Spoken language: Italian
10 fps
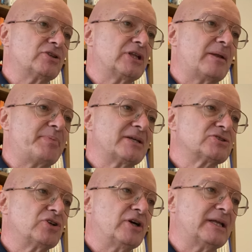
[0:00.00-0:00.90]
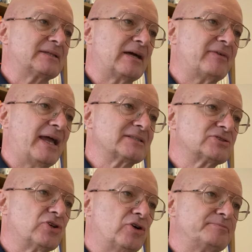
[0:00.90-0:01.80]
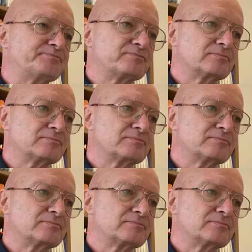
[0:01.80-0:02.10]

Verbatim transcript: delle persone attraverso